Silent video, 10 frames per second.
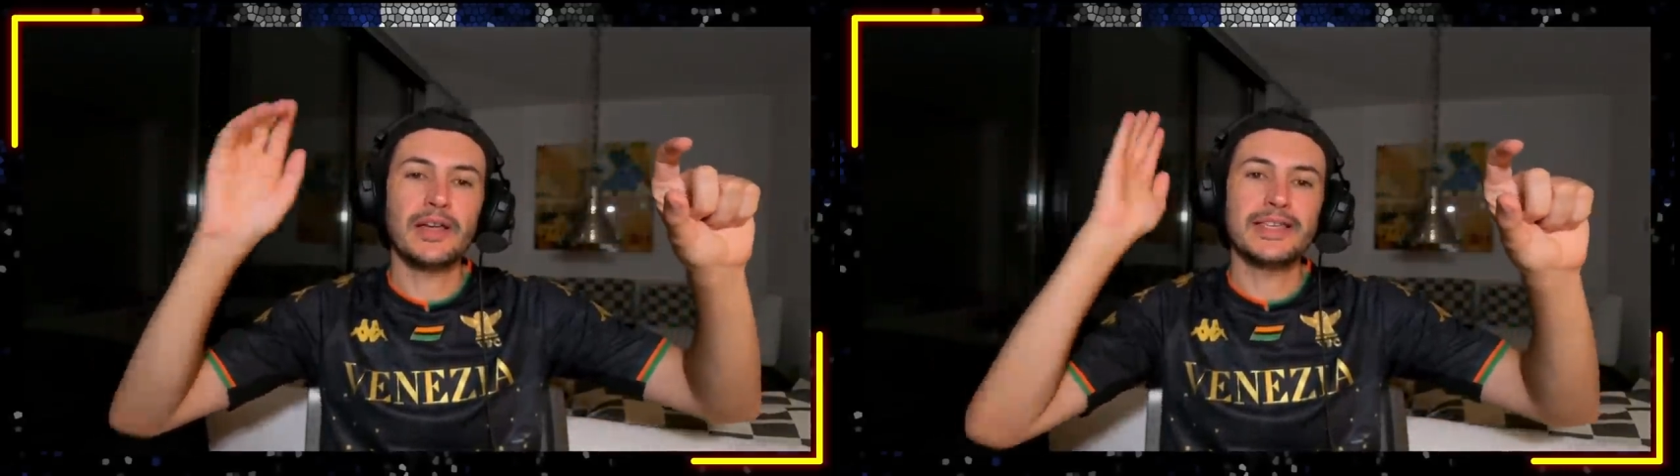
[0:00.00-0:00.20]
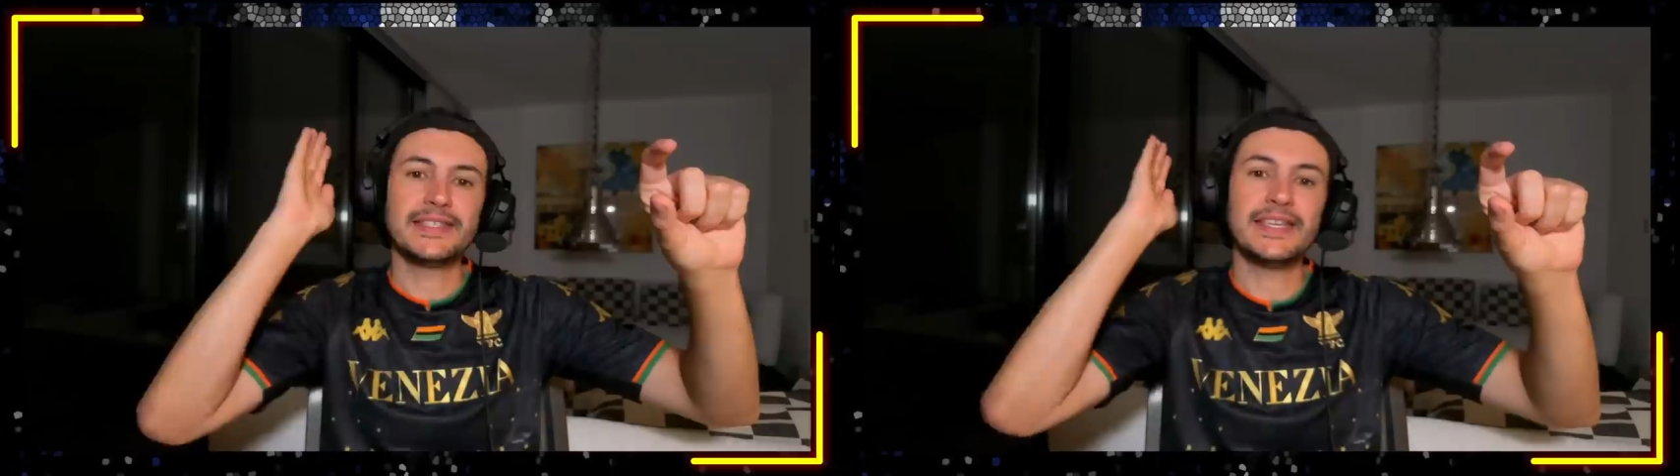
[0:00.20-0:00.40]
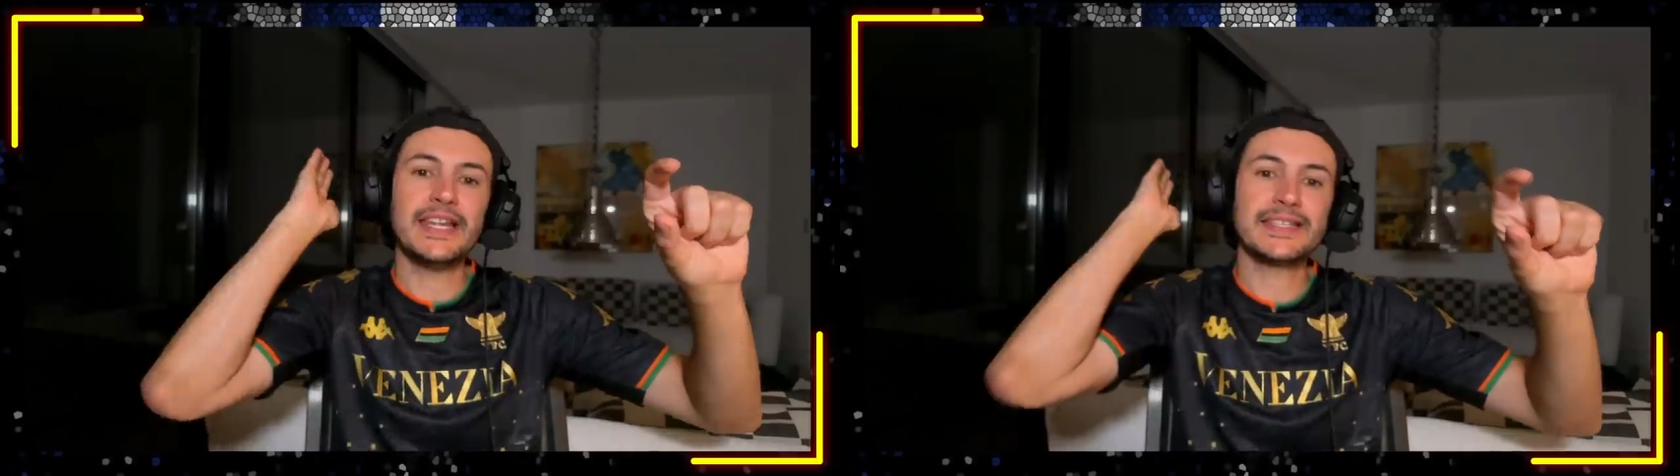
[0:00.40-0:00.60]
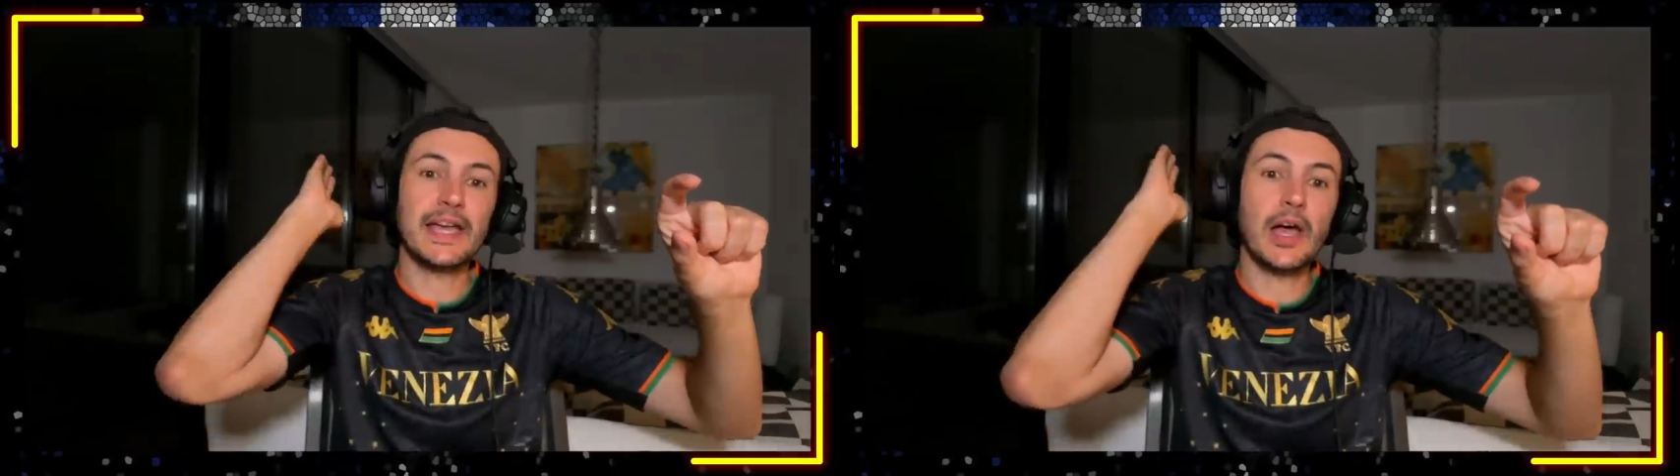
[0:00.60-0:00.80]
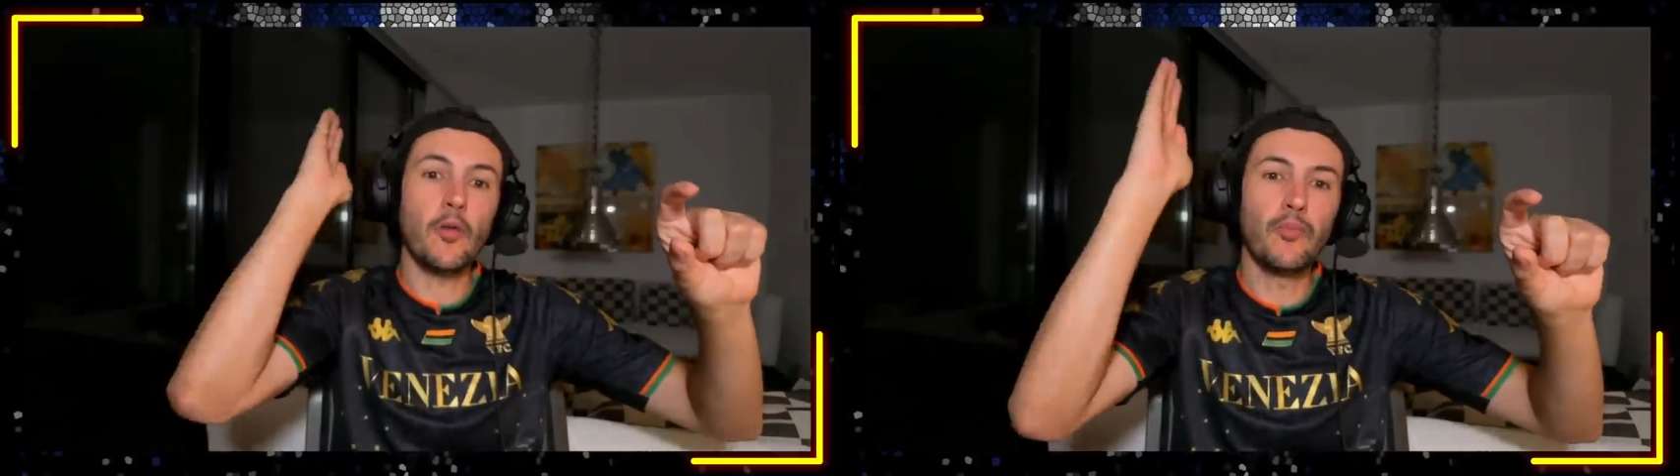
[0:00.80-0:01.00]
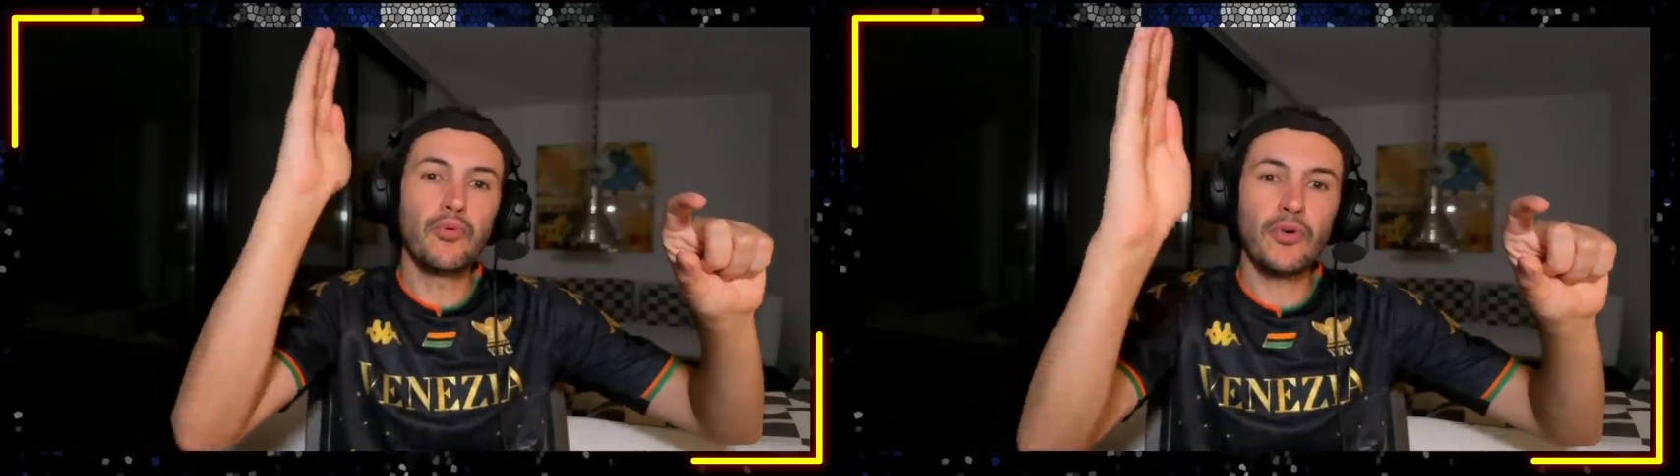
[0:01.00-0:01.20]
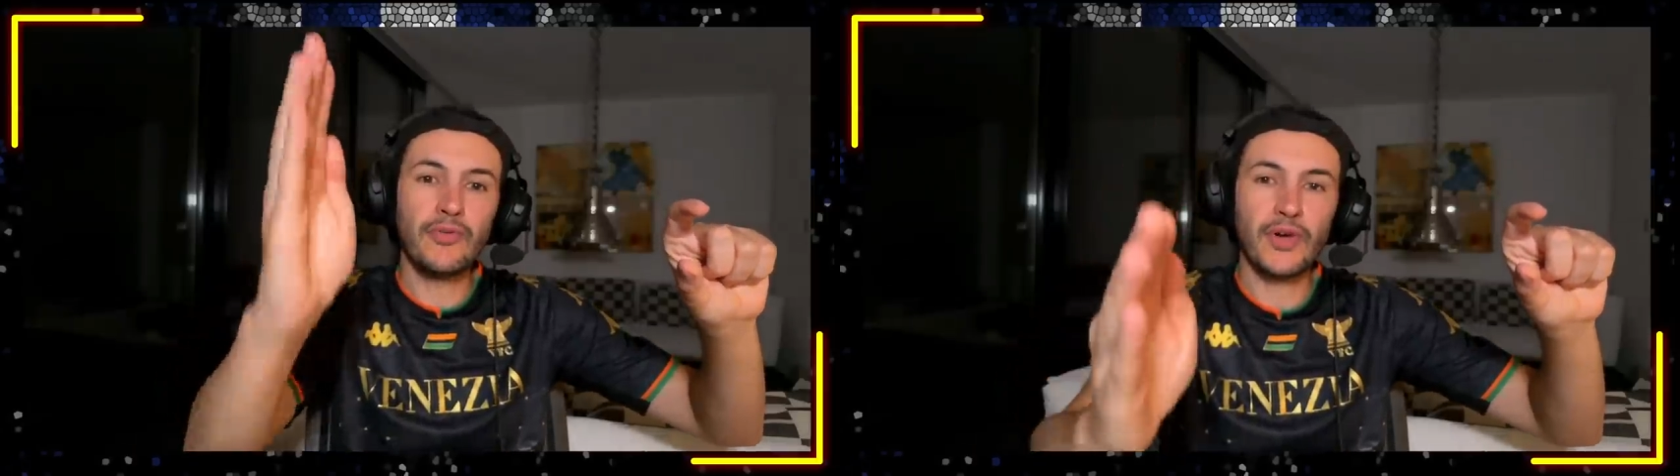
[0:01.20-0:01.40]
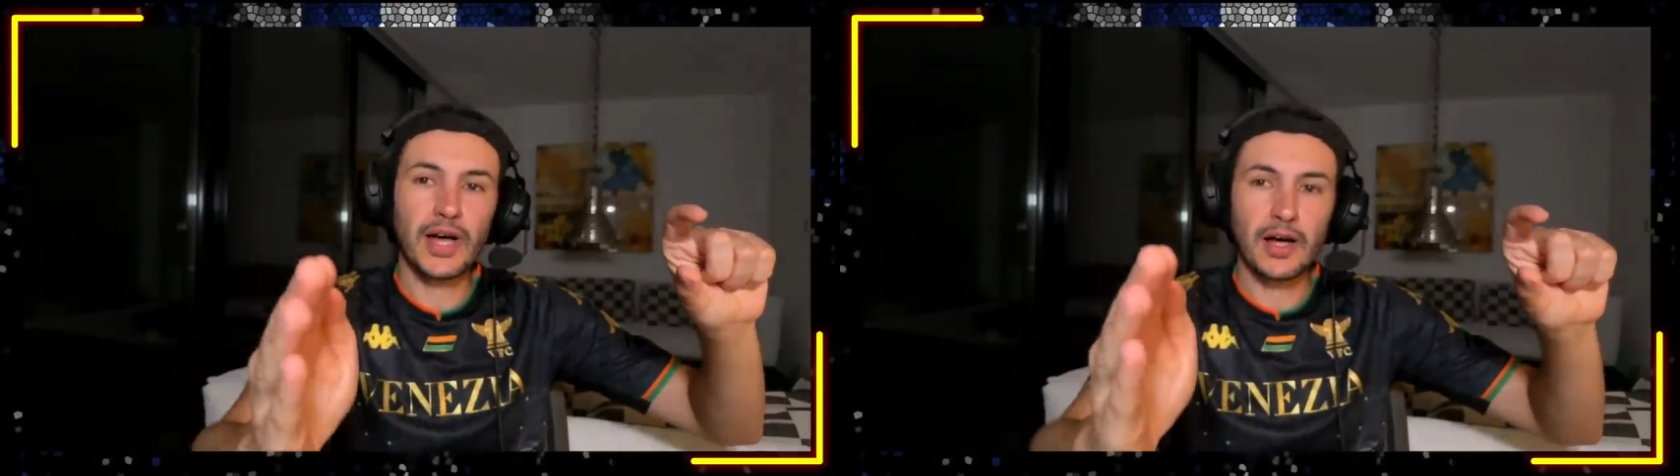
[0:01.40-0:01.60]
ce qui laisse un
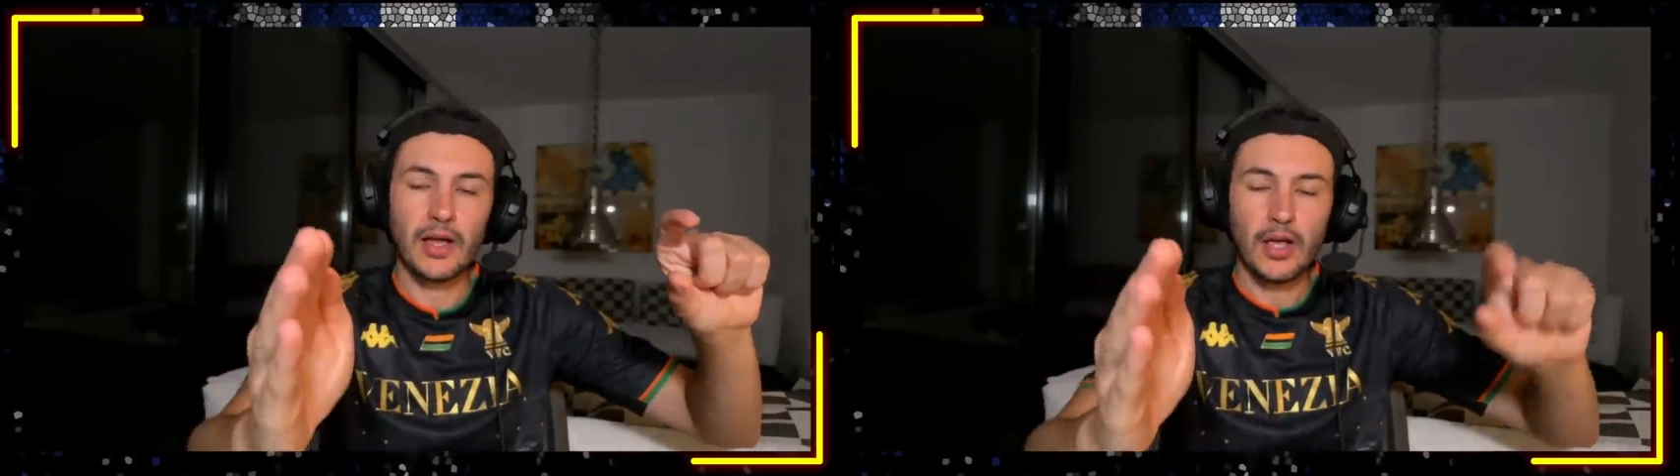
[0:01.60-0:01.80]
boulevard